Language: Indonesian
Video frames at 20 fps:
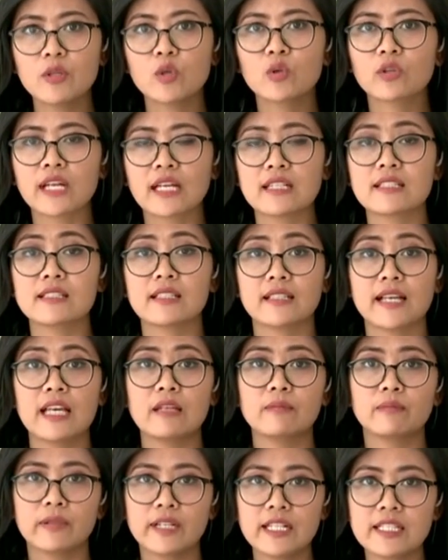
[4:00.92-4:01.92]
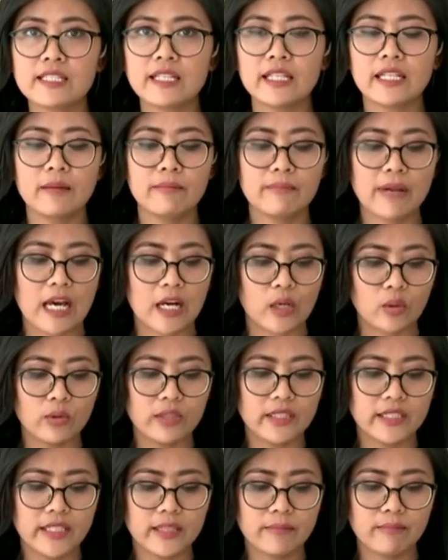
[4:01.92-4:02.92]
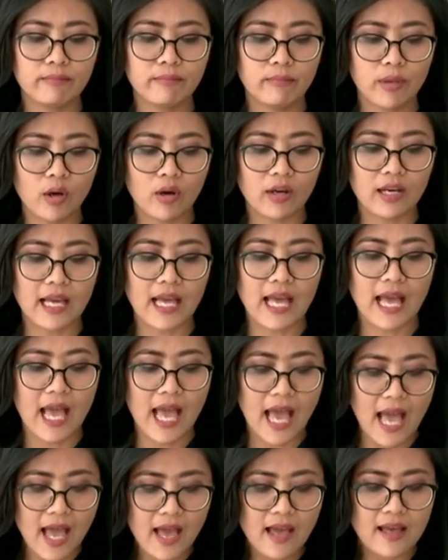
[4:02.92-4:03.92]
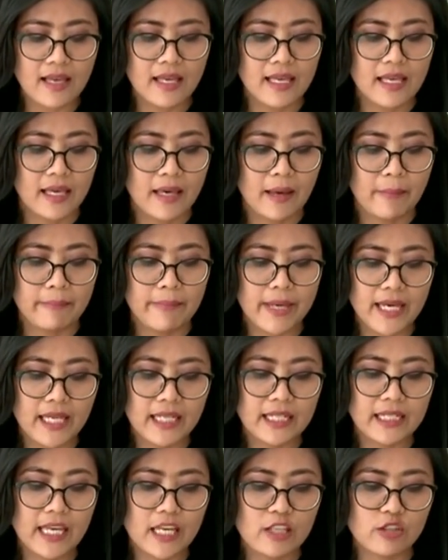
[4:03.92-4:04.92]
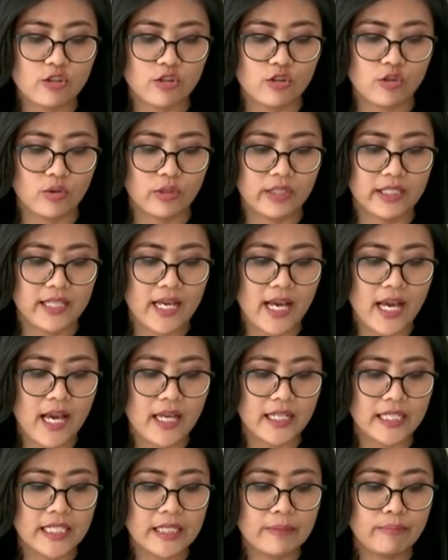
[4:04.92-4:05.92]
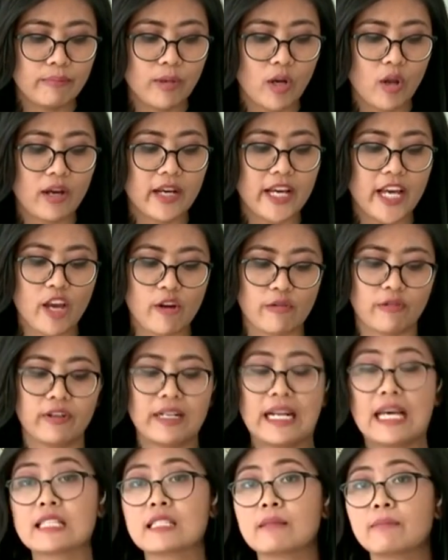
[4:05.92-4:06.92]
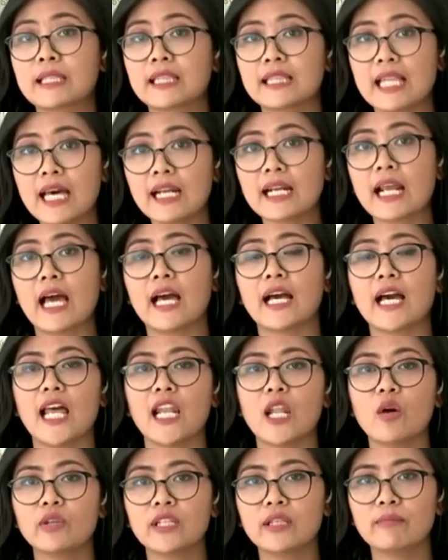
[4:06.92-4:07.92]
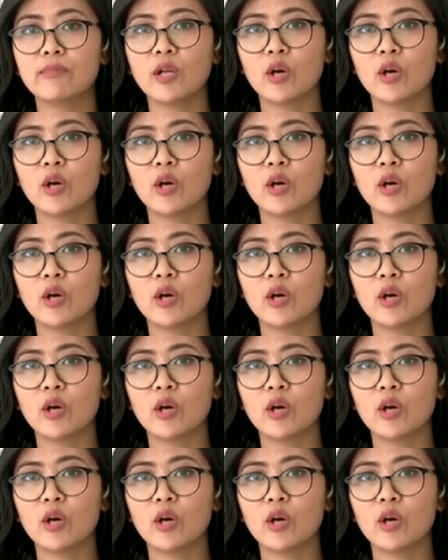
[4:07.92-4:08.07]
menggunakan skybridge ini baru di Blok A B dan juga di Blok F. Nah, sementara kalau di